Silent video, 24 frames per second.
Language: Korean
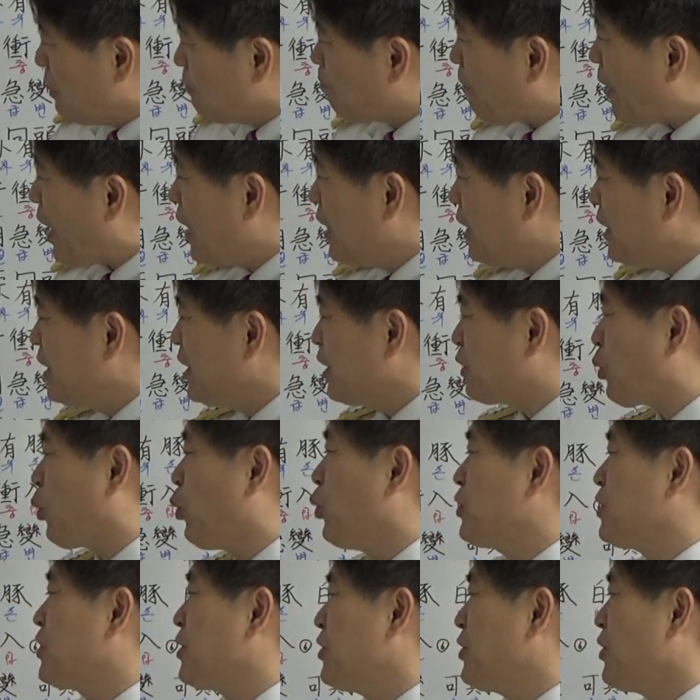빨리
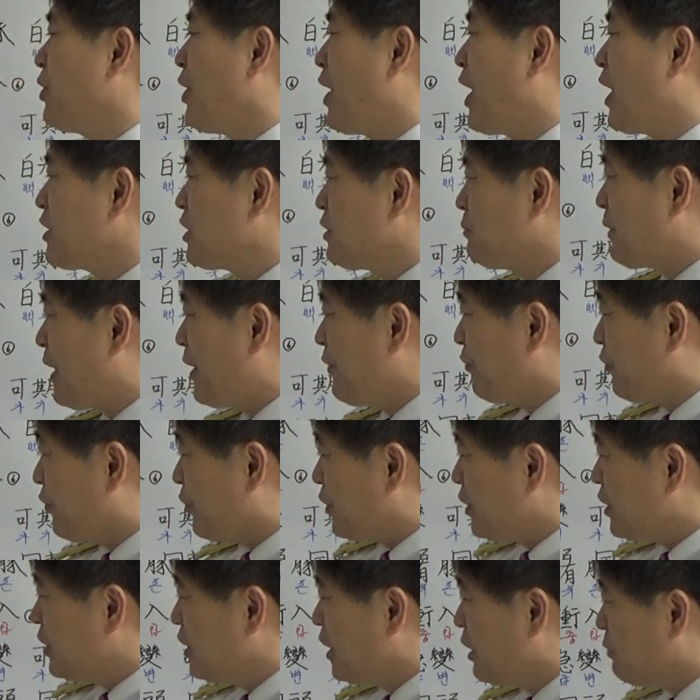고치려
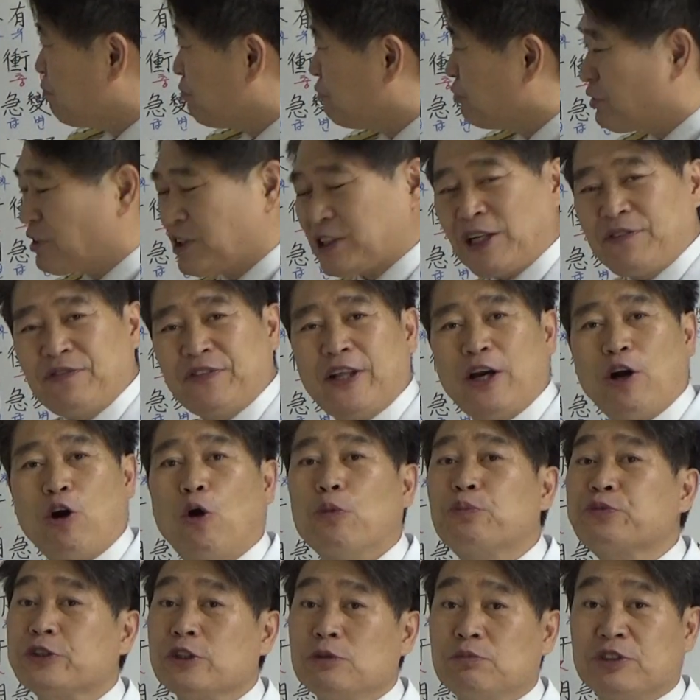하지만 이게 묻자인데
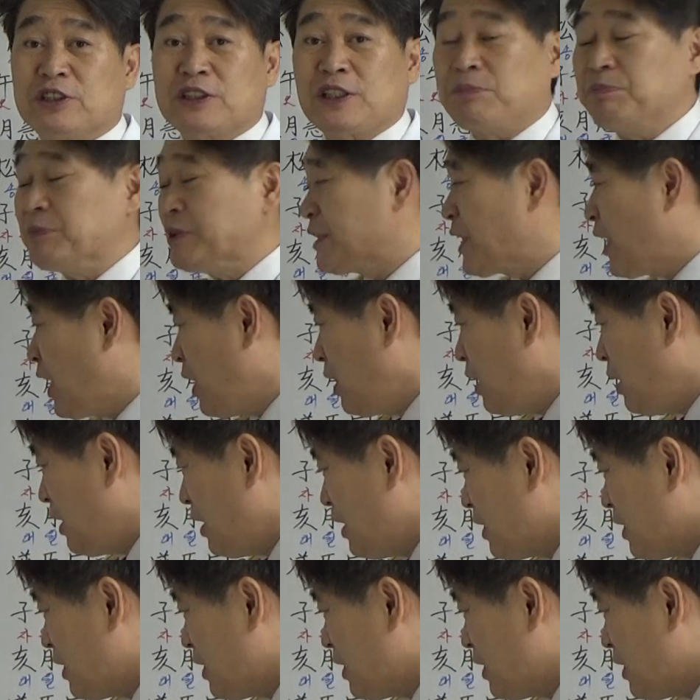없을 묻자입니다.